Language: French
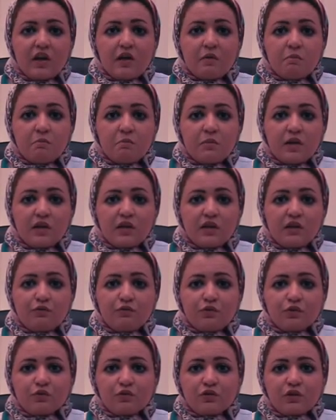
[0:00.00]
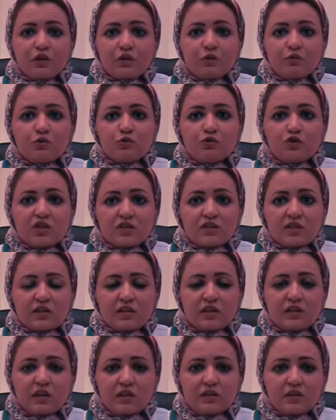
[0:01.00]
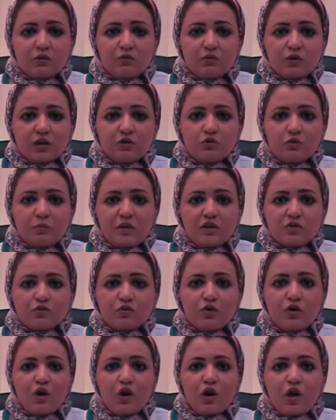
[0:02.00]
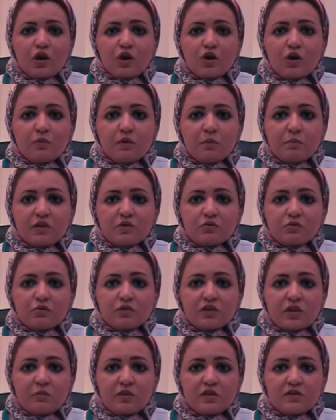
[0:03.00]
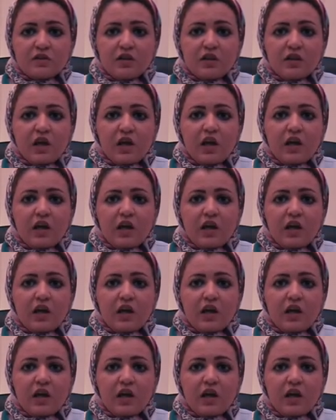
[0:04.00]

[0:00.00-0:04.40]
Mais il faut noter que chez certaines catégories de patients, comme les patients diabétiques,